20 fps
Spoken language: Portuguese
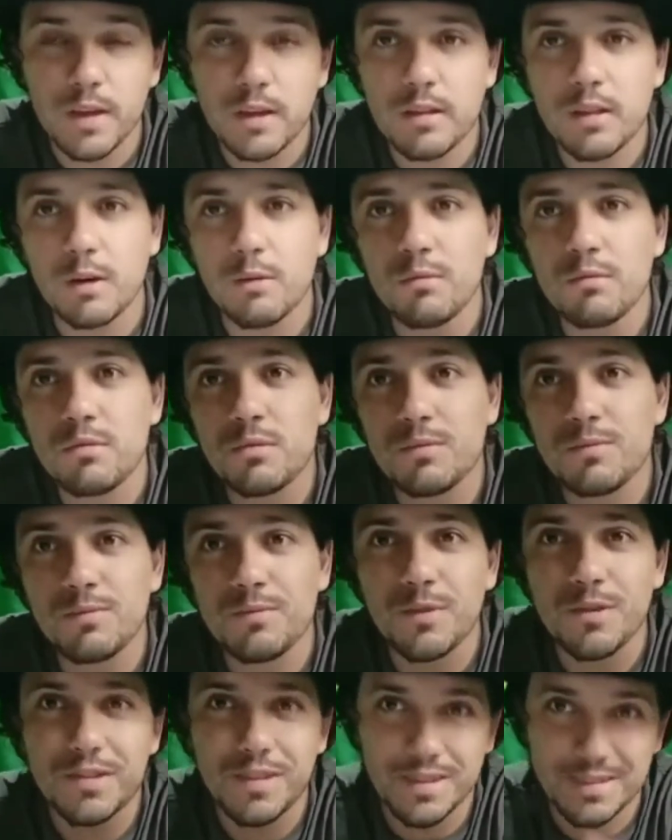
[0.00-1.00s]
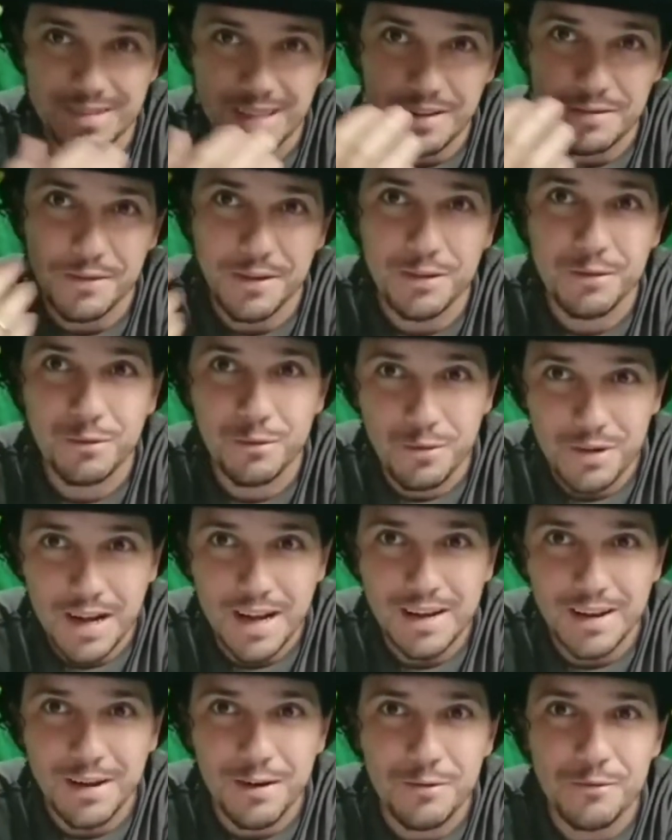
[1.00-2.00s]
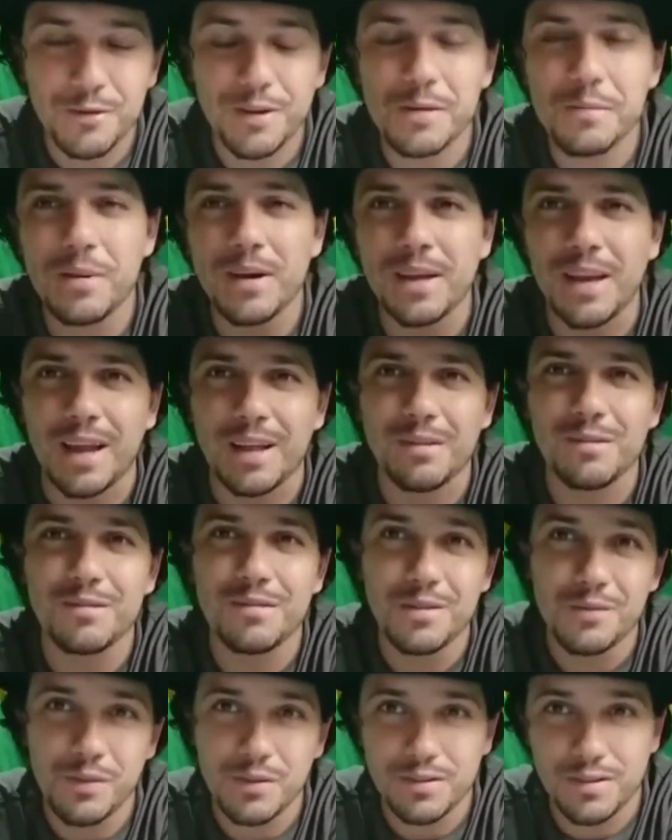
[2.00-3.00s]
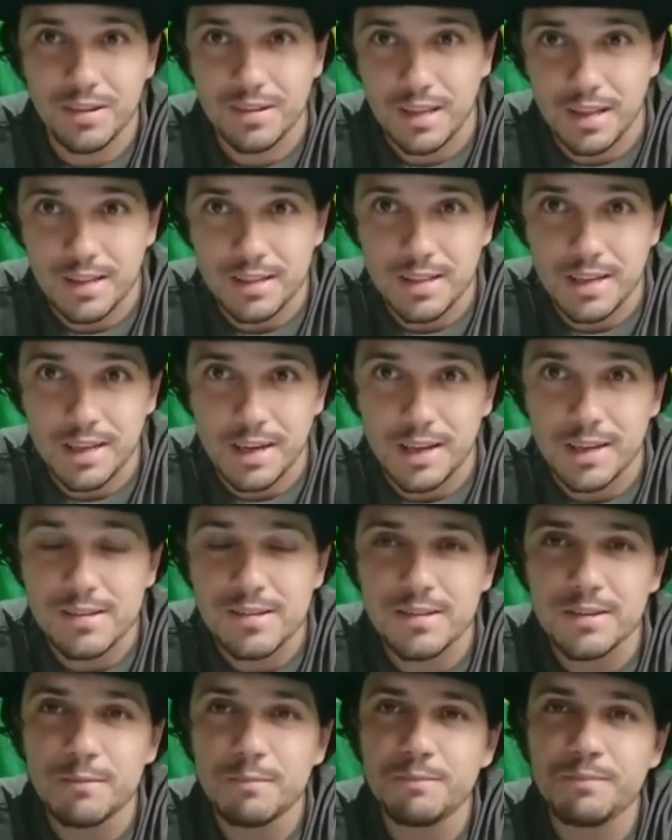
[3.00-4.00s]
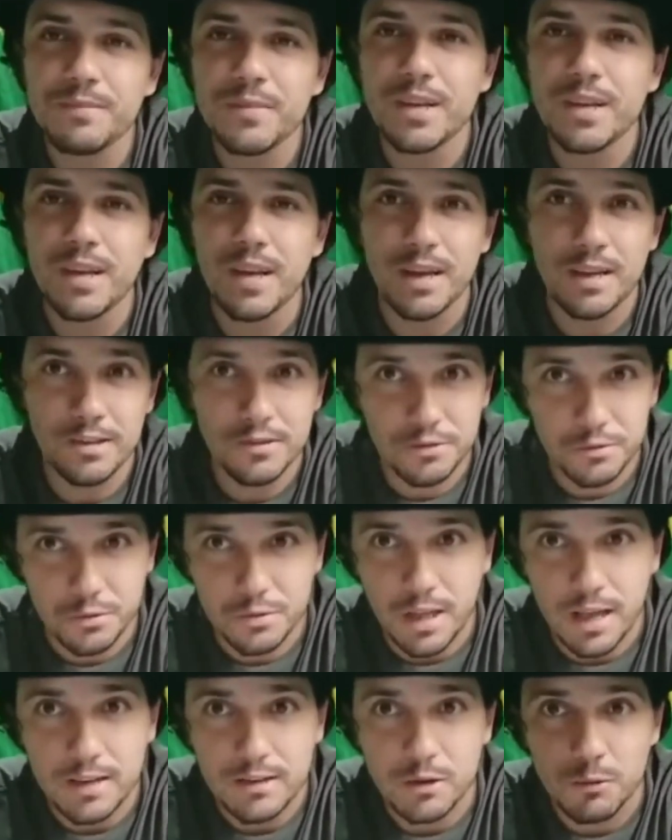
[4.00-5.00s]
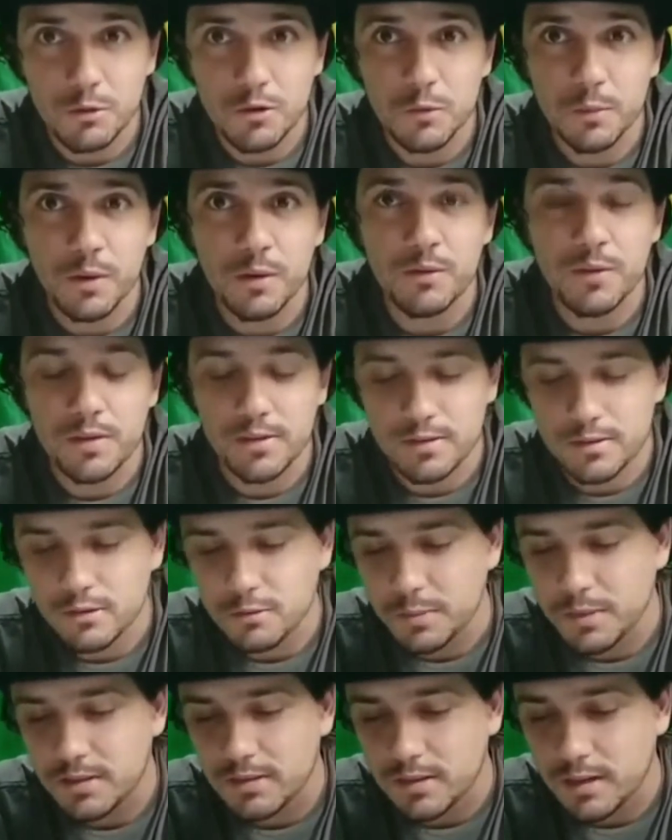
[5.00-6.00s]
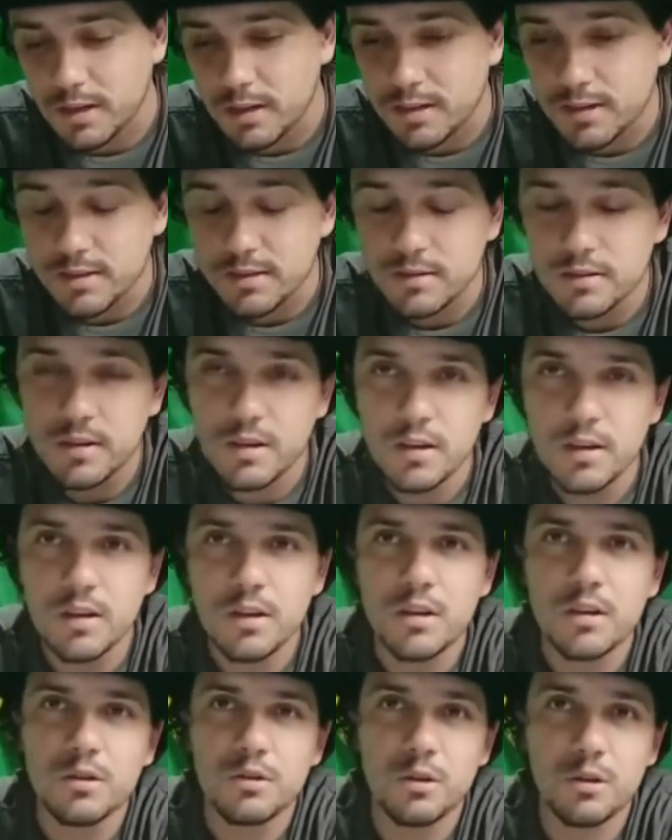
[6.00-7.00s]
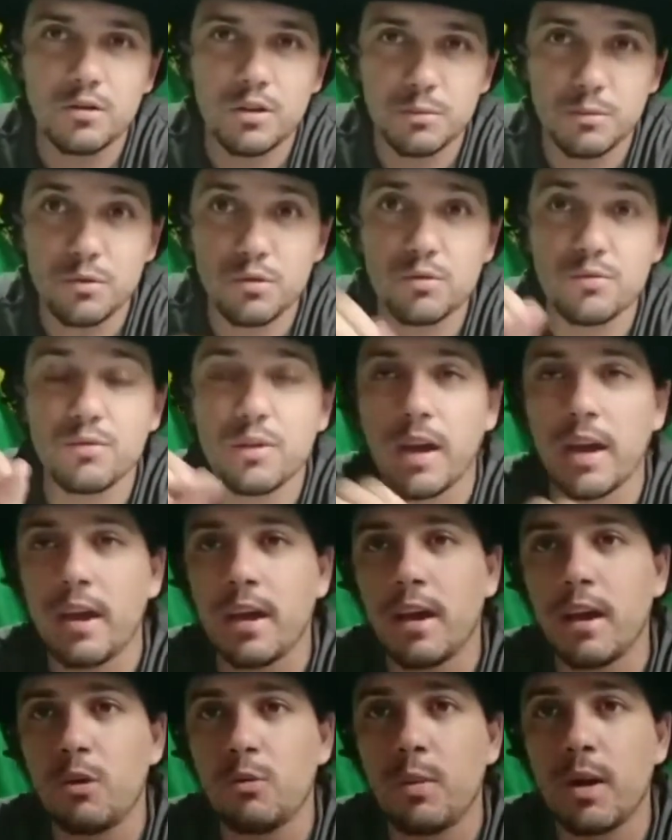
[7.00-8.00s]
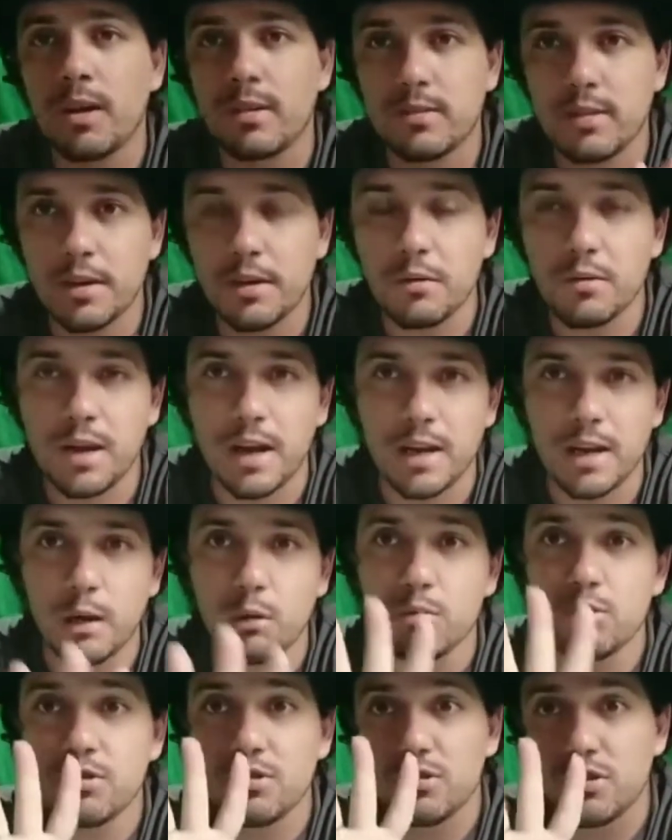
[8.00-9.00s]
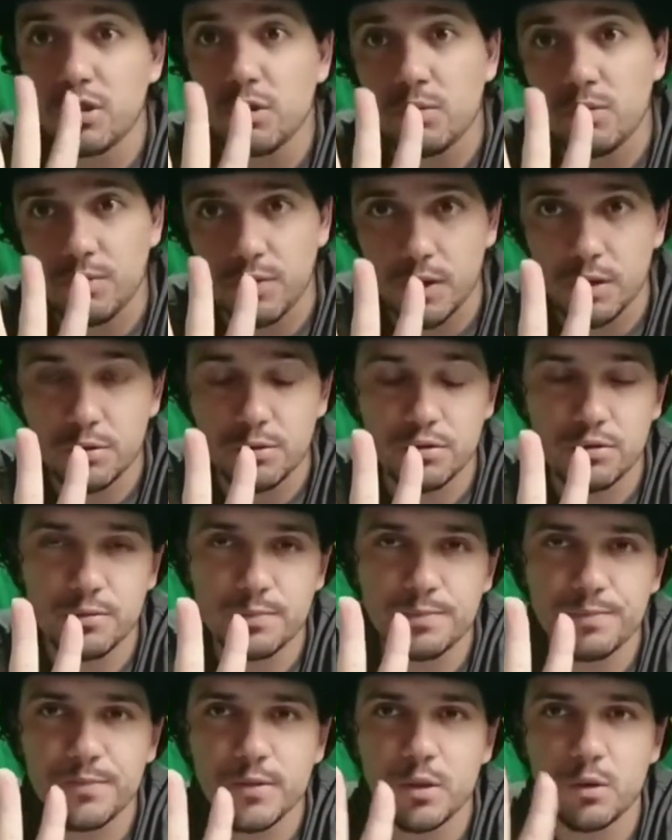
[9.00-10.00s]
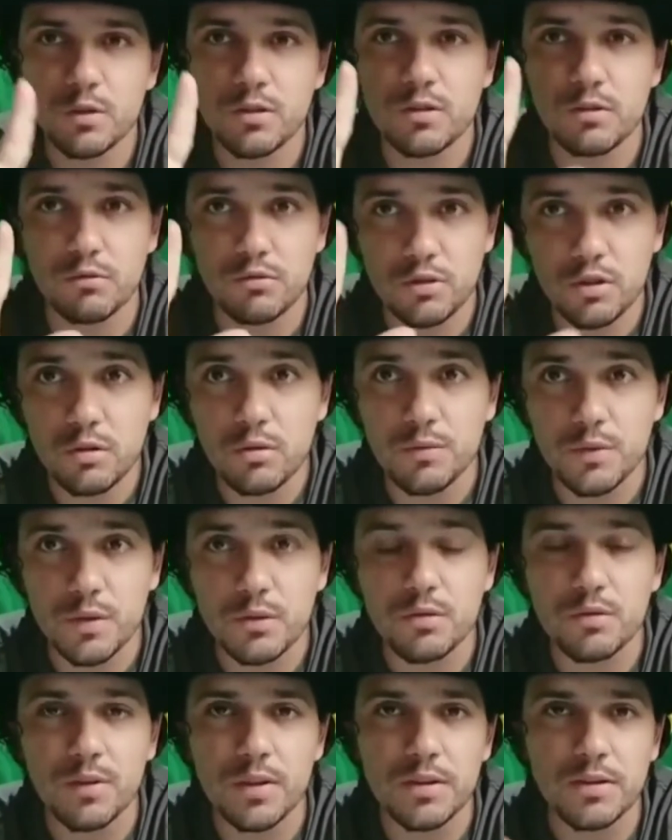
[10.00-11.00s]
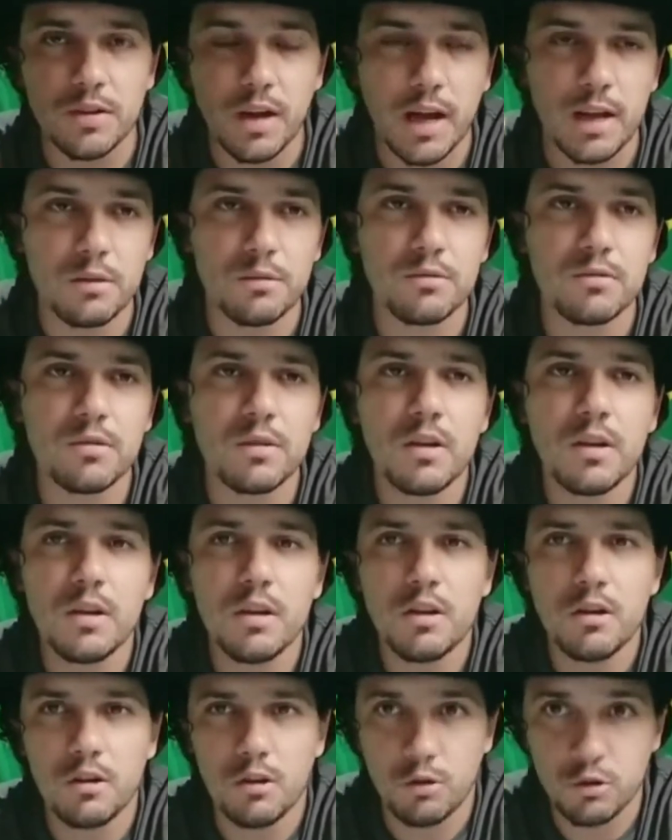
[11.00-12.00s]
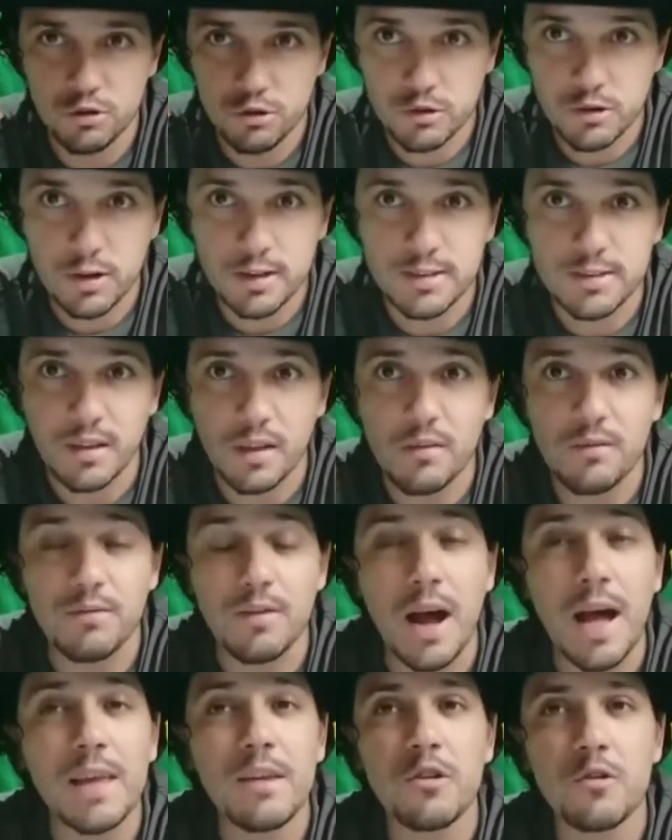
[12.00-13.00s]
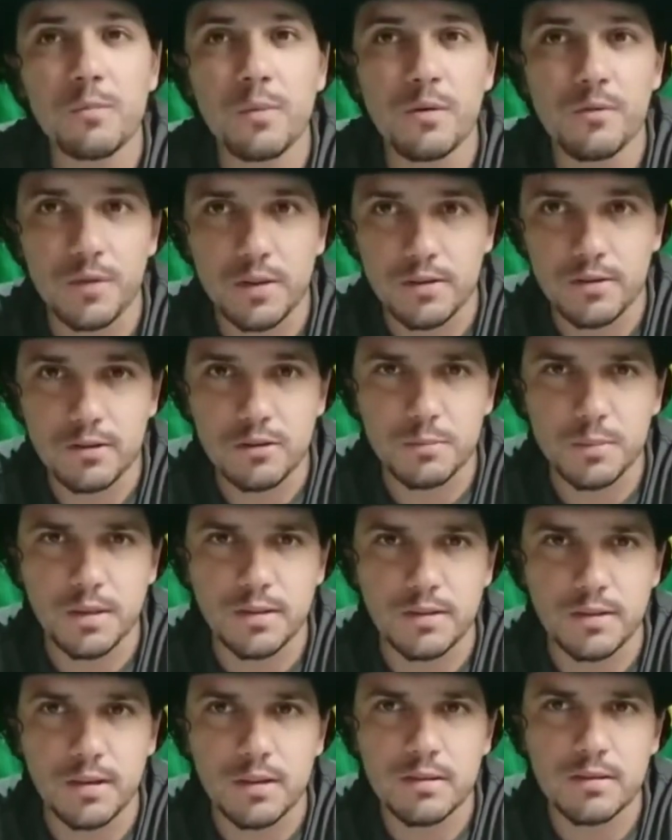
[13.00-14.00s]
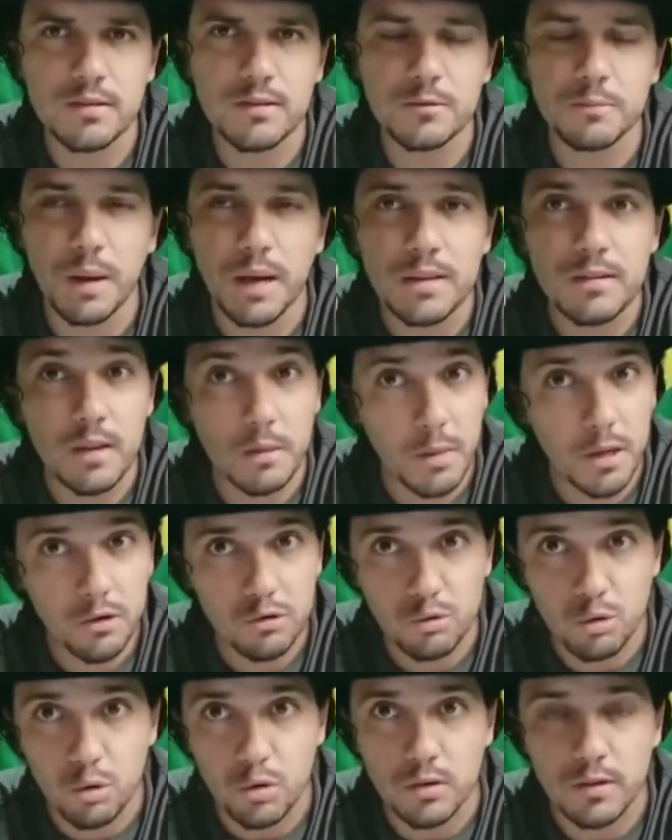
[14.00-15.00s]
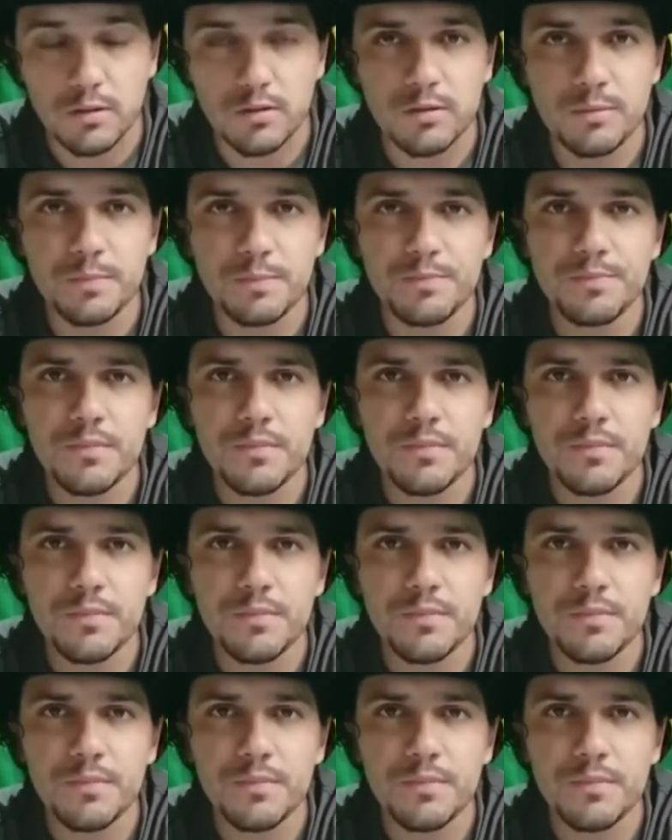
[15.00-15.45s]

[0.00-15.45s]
Então você que está vendo no canal foi liberado. Se você tem interesse em estudar sobre as profecias messiânicas, nós temos um, é, uma série no canal de cinco vídeos, onde são cinco vídeos fechados, onde analisei várias profecias messiânicas, basicamente todas.